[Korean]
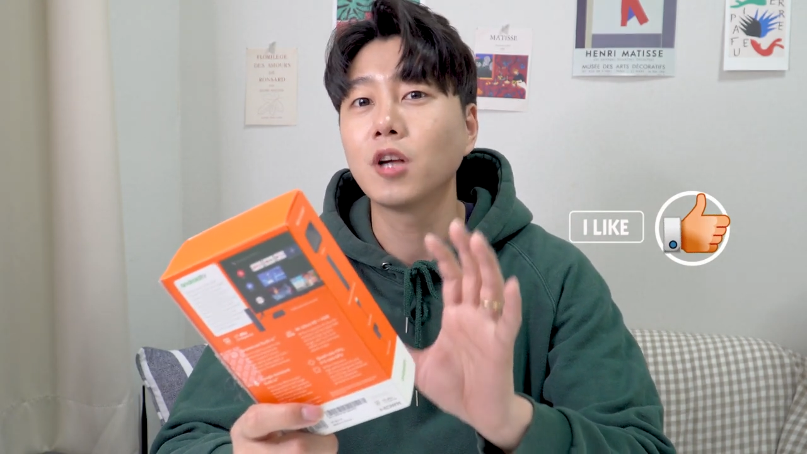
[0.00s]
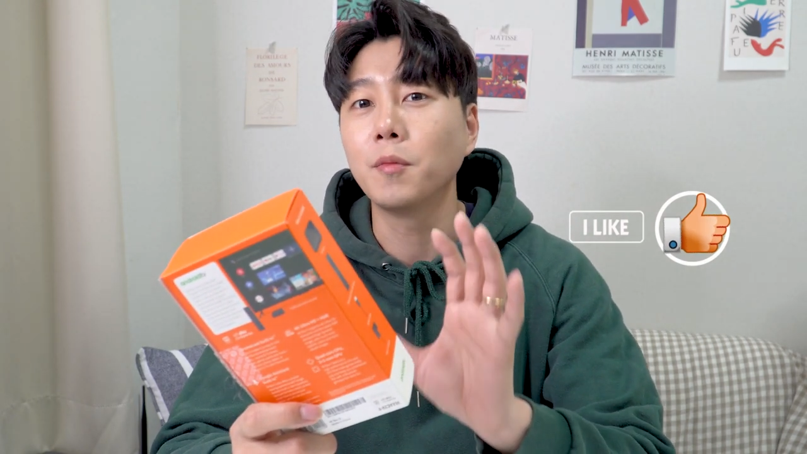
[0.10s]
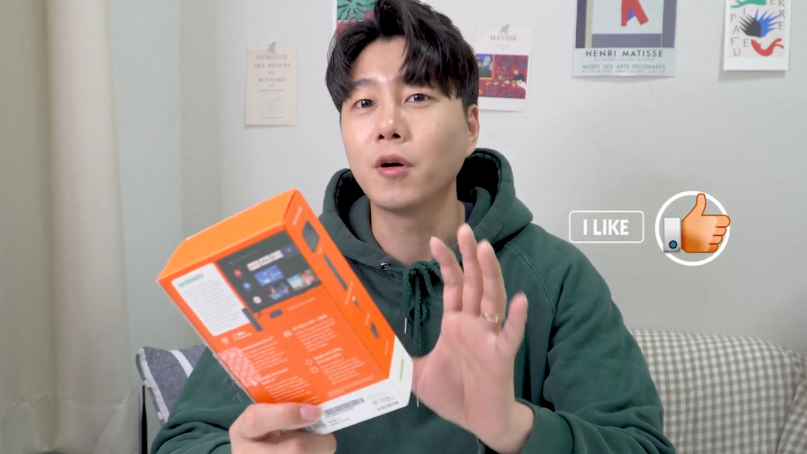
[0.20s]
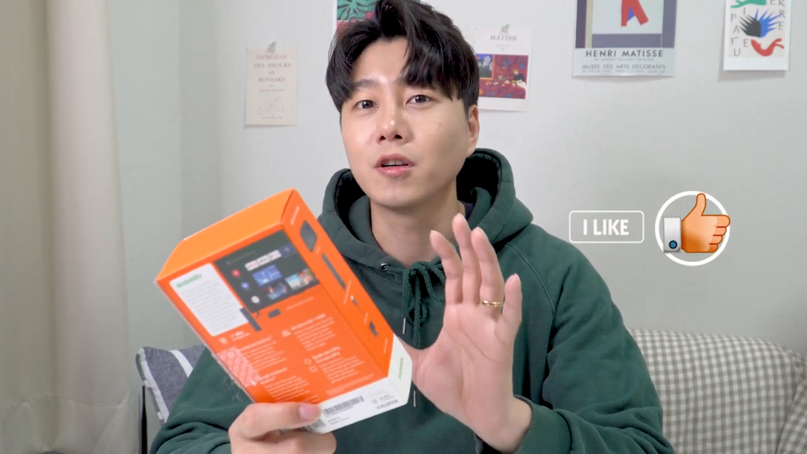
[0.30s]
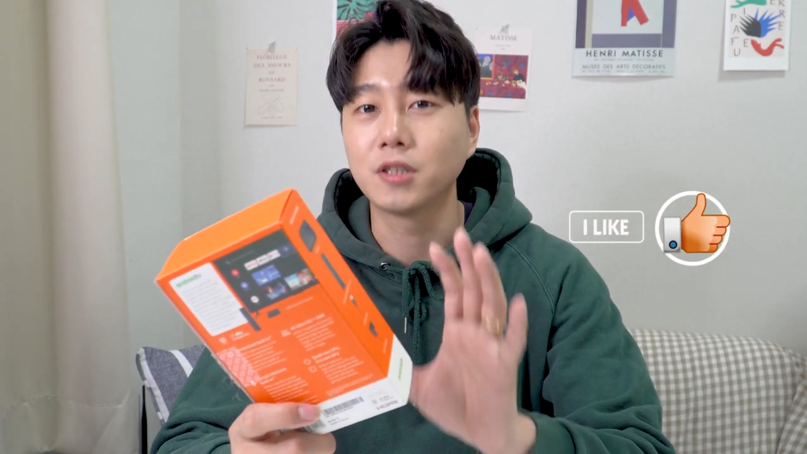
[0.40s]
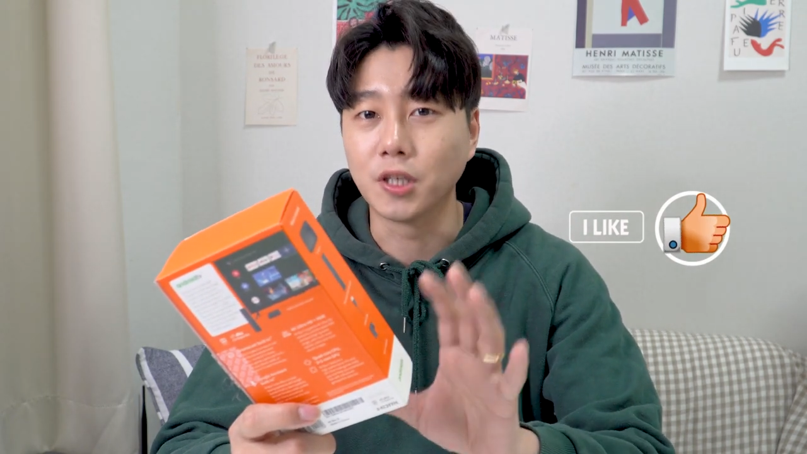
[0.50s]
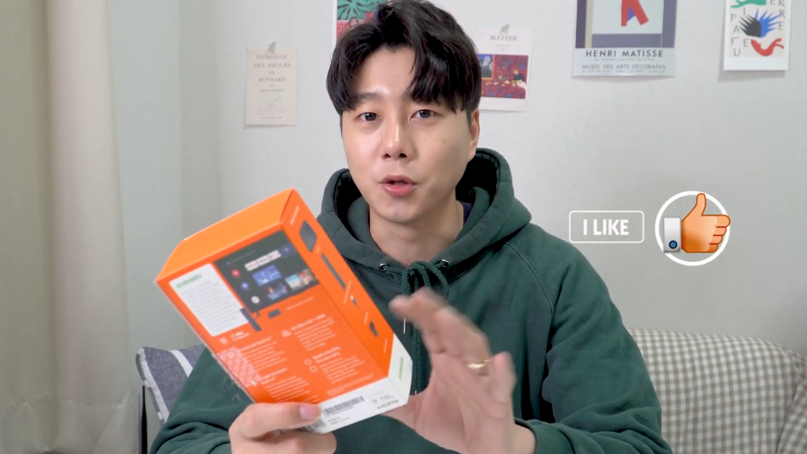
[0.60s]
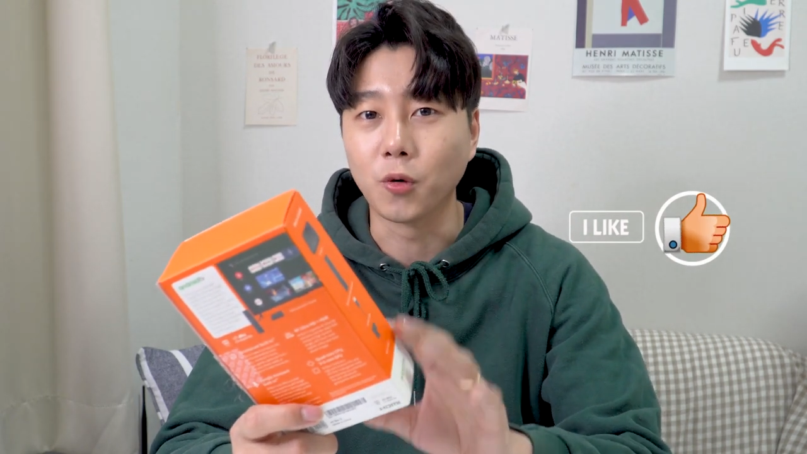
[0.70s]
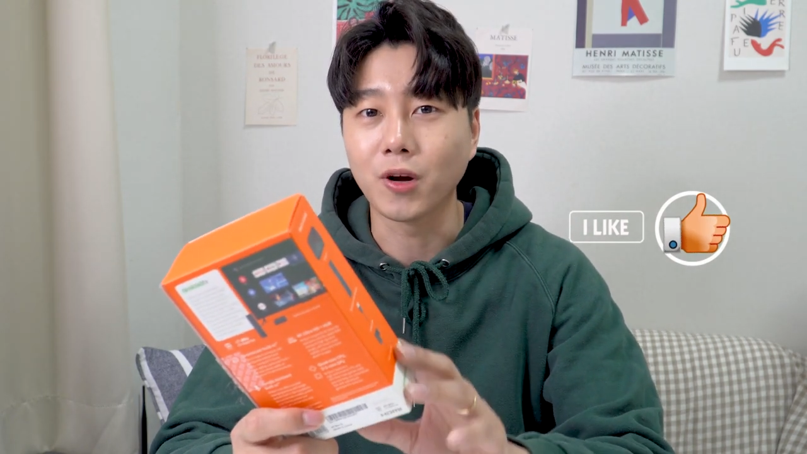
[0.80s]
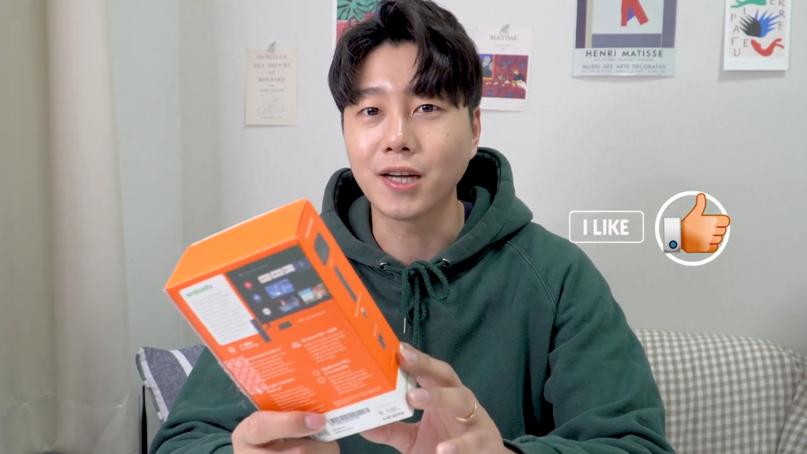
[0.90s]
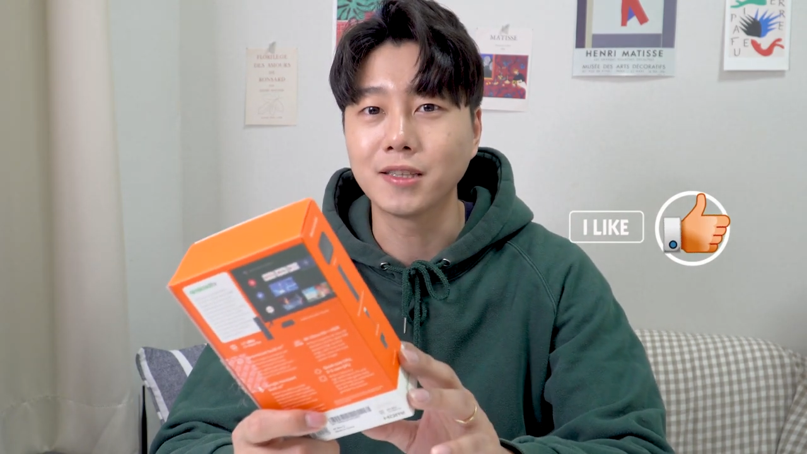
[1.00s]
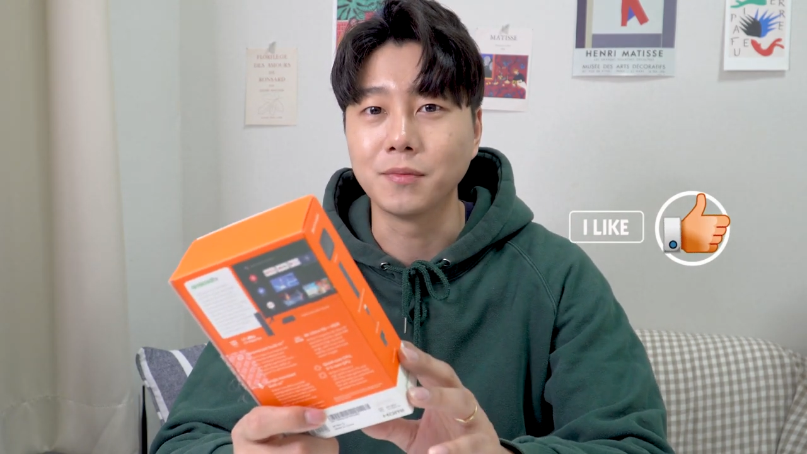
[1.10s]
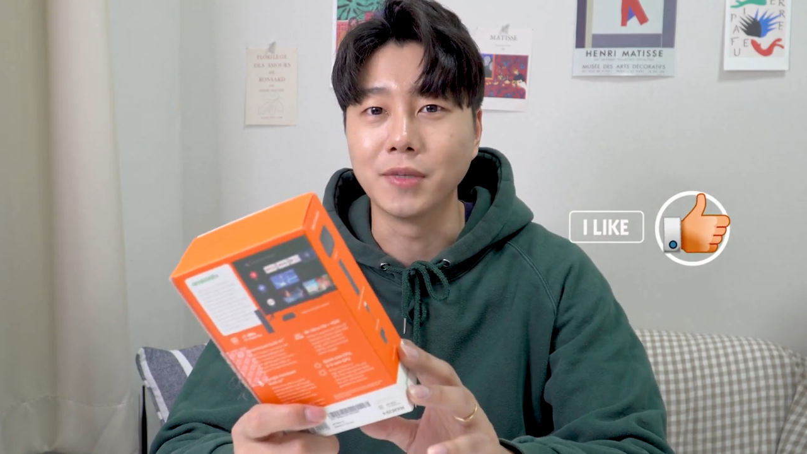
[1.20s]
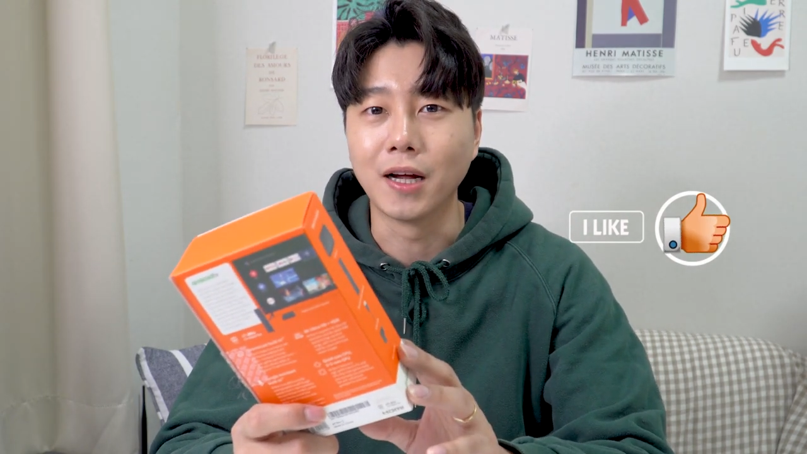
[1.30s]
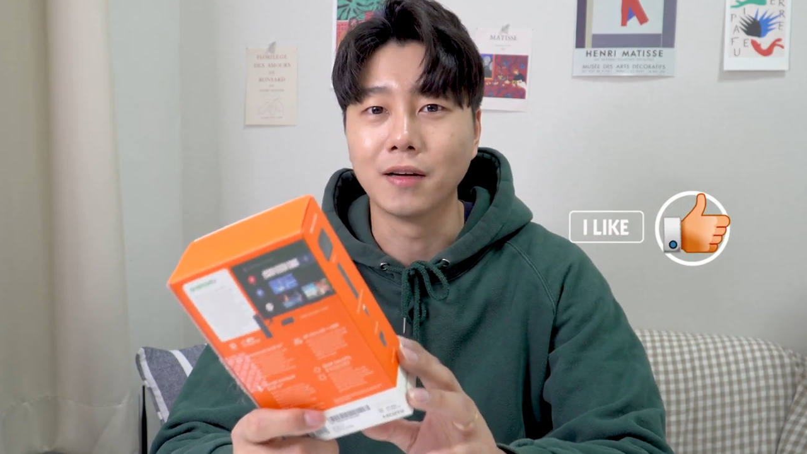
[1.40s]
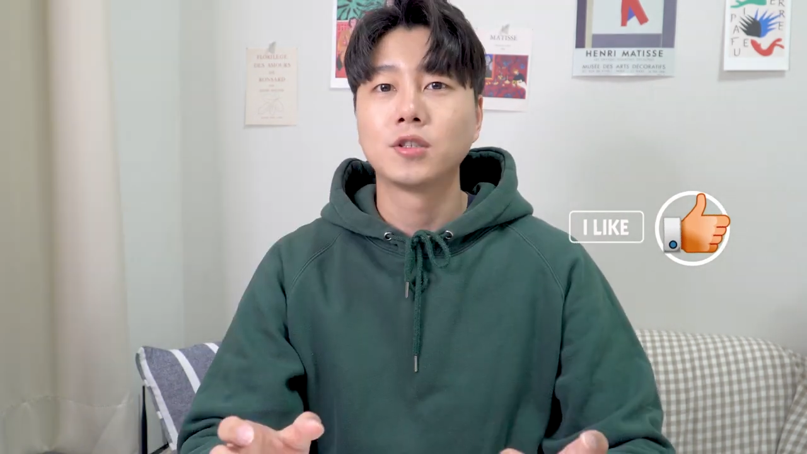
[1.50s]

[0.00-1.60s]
설명을 드리도록 하겠습니다.